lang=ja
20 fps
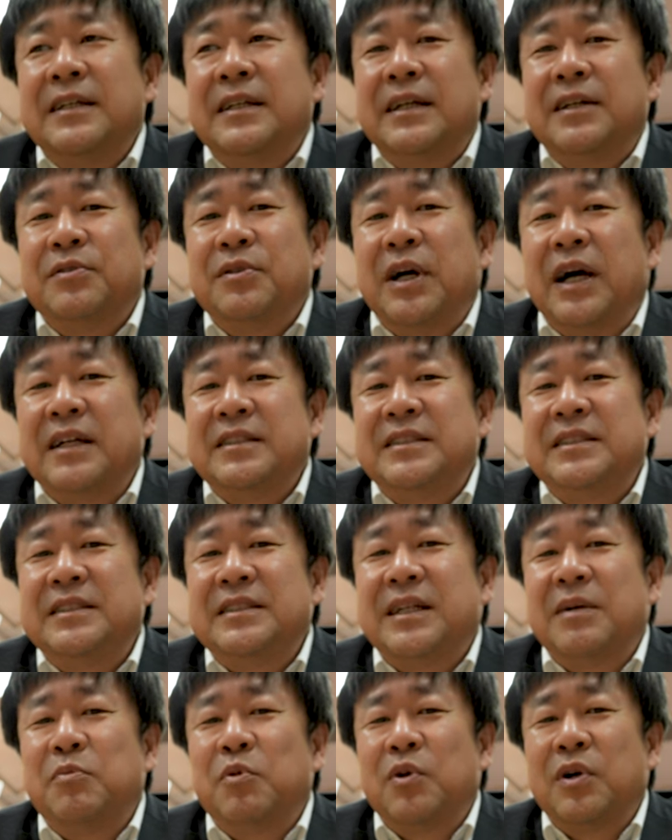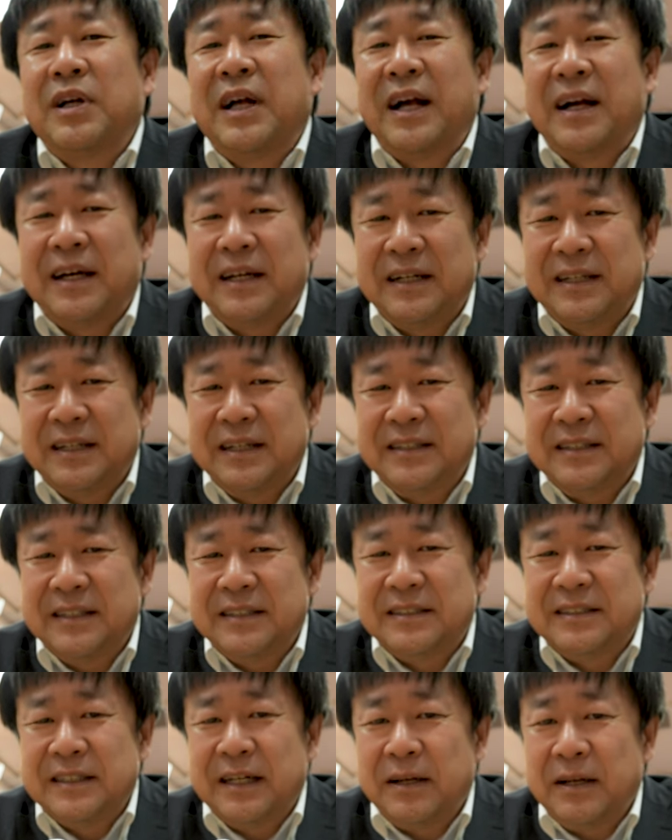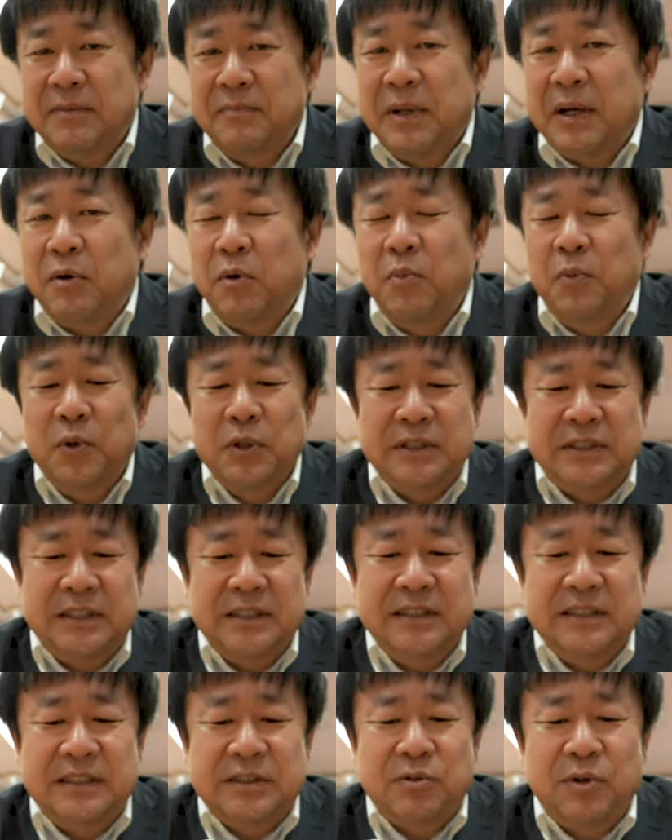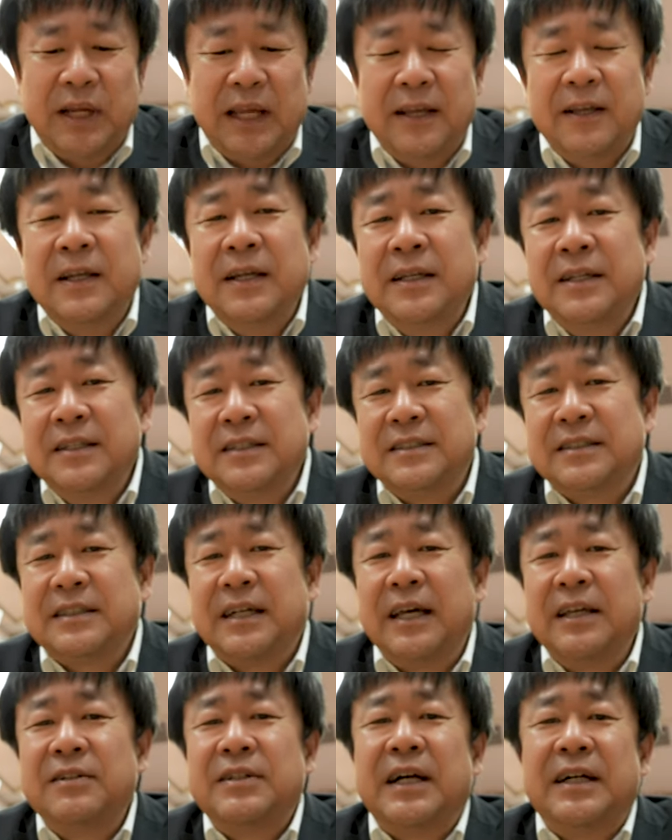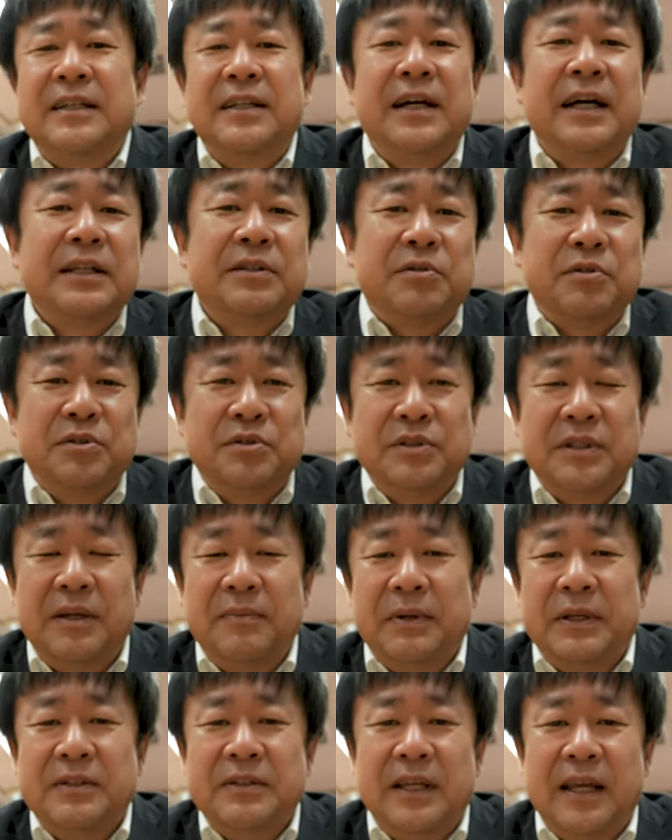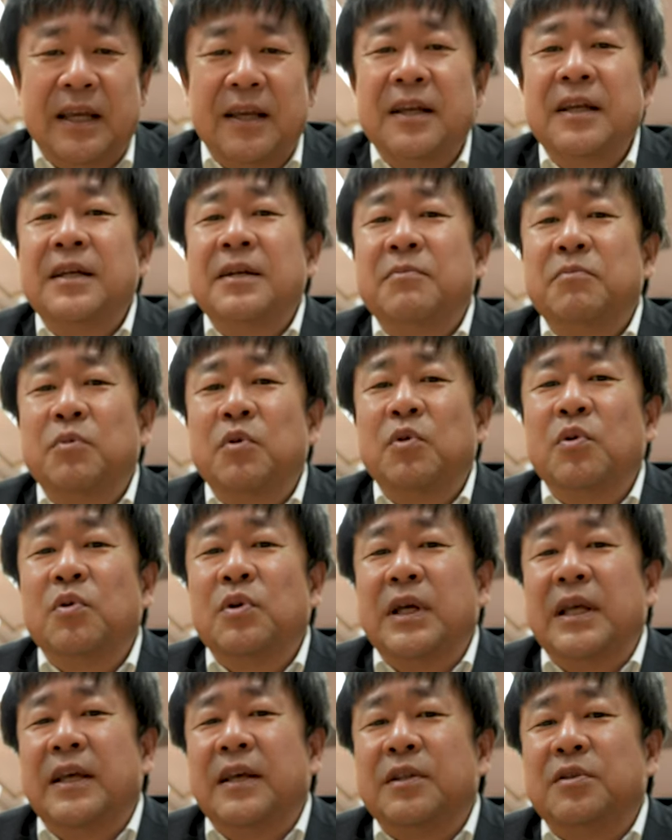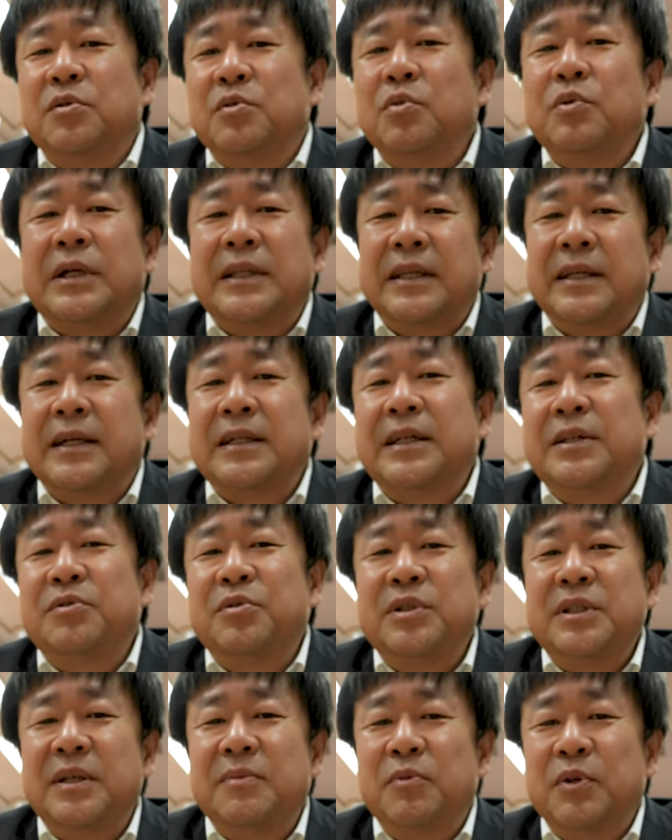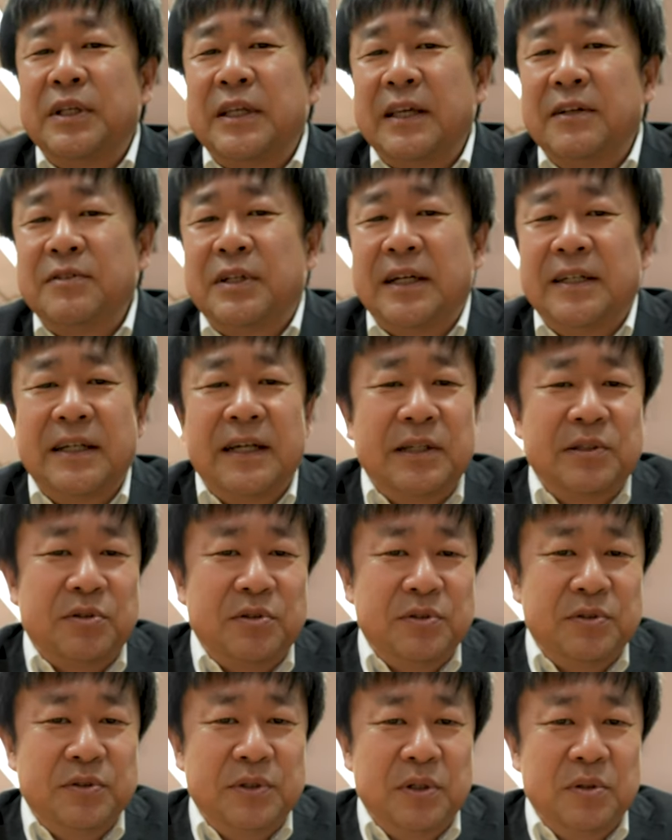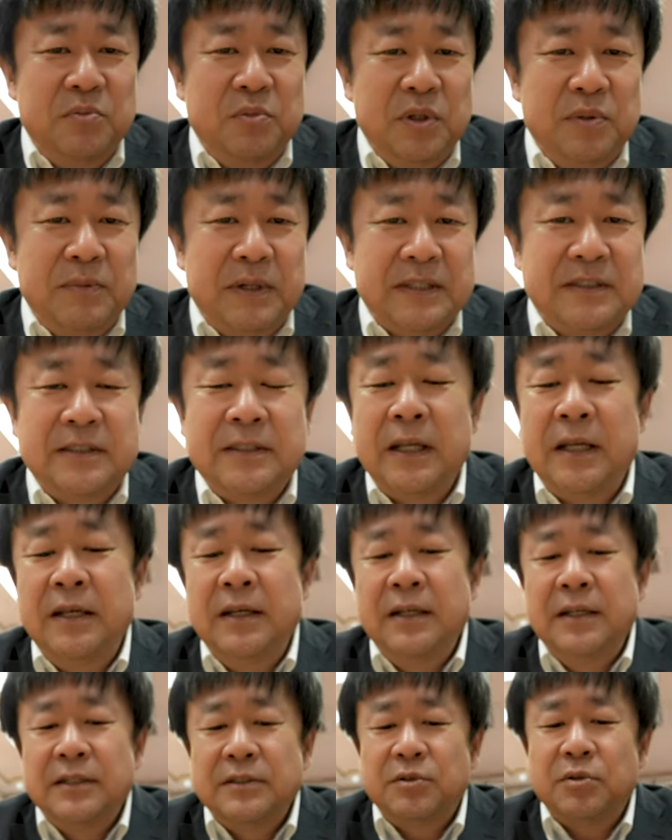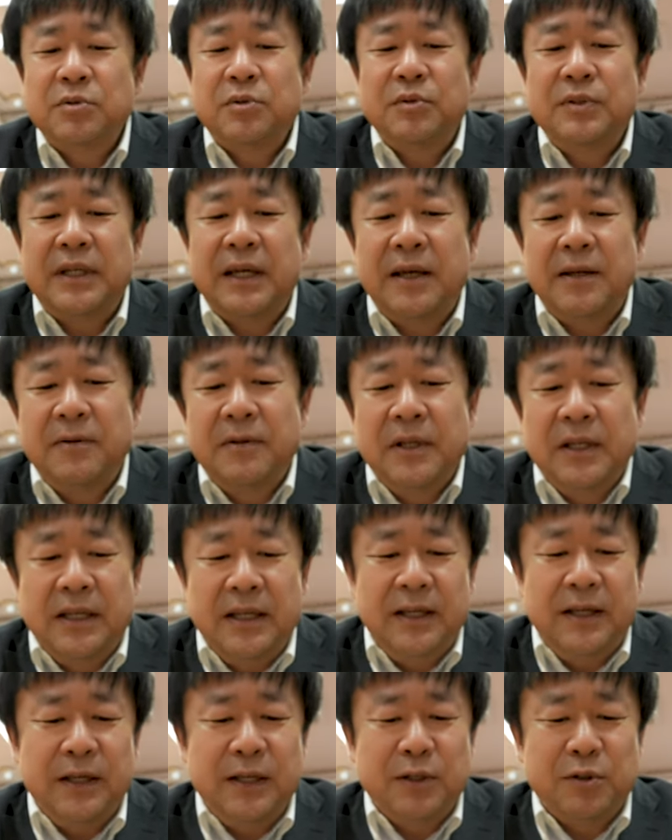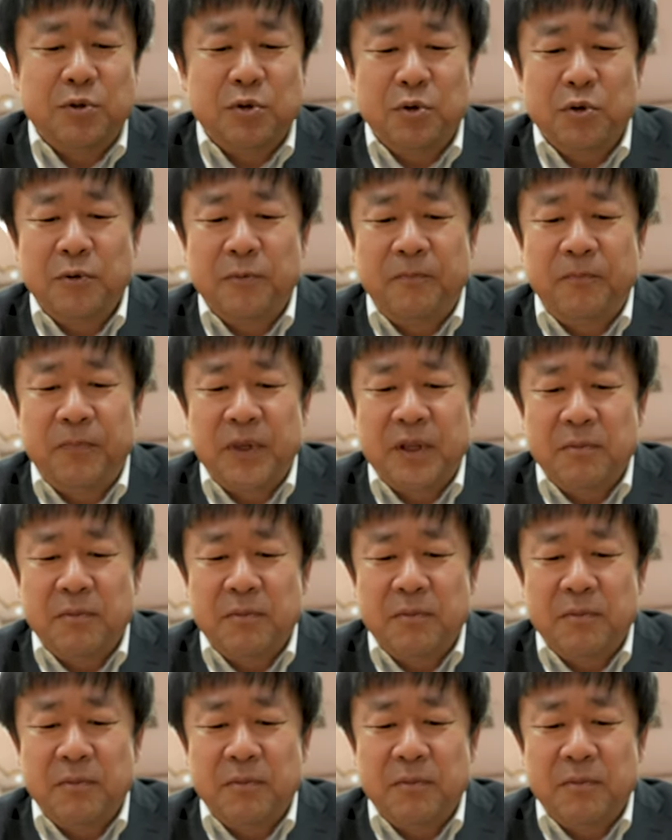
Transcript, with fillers: あの8時間もかからないんですが、まあほぼ1日これ使えるかなというレベルで、もう、えーと、どっか出かける時でもいけるかなというふうに思います。相当な、えーと、